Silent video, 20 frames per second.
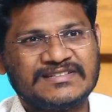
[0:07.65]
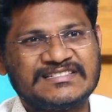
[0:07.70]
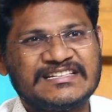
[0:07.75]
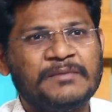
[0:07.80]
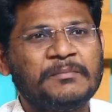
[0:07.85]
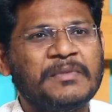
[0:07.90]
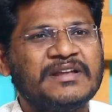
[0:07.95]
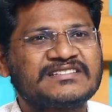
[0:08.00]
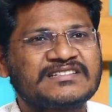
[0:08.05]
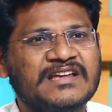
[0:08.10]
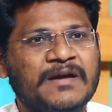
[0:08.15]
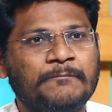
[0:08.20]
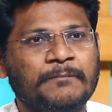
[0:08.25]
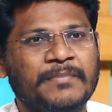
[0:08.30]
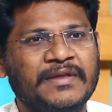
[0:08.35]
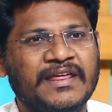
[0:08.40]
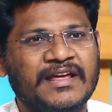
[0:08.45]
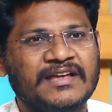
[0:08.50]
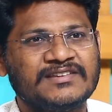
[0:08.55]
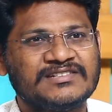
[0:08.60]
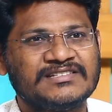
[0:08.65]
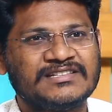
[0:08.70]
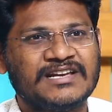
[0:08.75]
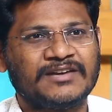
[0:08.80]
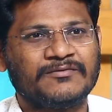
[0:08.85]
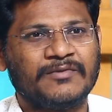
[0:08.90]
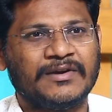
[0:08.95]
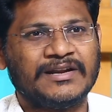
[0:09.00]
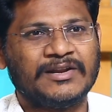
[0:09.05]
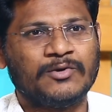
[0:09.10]
సిమెంట్స్ కంపెనీకి
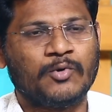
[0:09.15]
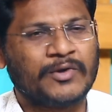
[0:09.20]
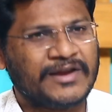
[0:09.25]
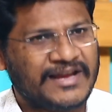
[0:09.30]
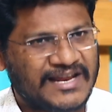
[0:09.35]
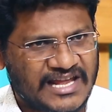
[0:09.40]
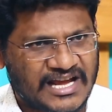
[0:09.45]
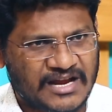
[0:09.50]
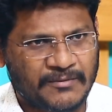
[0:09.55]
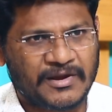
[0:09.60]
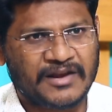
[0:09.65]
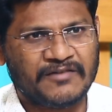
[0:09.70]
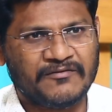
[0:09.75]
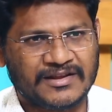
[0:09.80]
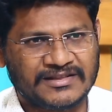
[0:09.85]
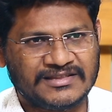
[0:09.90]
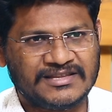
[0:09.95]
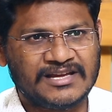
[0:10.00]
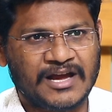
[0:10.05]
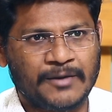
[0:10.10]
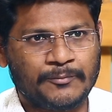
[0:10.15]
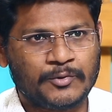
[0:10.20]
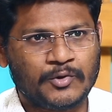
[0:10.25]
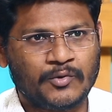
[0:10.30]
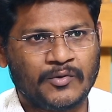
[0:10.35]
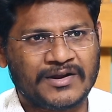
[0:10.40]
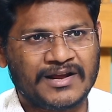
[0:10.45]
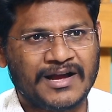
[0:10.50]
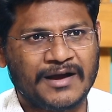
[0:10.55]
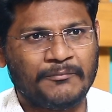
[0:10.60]
చెందినటువంటి ఒక కీలకమైన వ్యక్తి
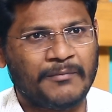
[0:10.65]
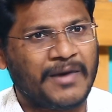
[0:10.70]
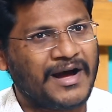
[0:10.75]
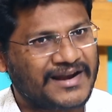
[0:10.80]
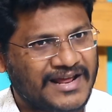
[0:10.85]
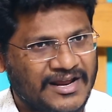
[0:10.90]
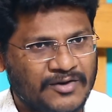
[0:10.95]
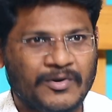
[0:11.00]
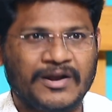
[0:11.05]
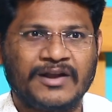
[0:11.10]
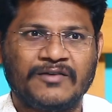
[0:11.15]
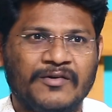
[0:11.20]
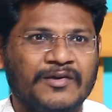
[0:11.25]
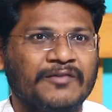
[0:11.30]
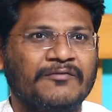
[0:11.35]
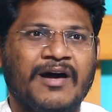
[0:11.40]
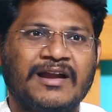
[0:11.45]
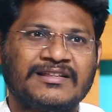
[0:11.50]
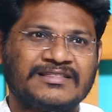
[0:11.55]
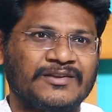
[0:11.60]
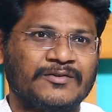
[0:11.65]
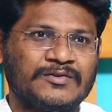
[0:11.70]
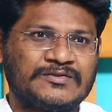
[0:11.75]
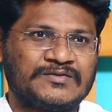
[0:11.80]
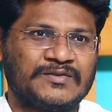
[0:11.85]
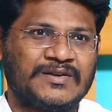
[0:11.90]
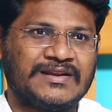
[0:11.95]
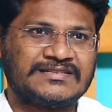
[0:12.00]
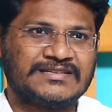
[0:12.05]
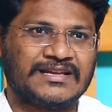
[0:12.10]
అప్రూవర్గా మారారు అనేటువంటి వార్తలు
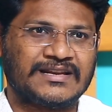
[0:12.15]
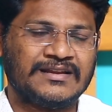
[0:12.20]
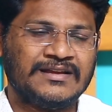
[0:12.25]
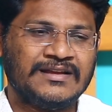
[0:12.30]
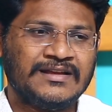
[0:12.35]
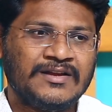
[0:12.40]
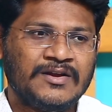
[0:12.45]
వస్తున్నాయి సార్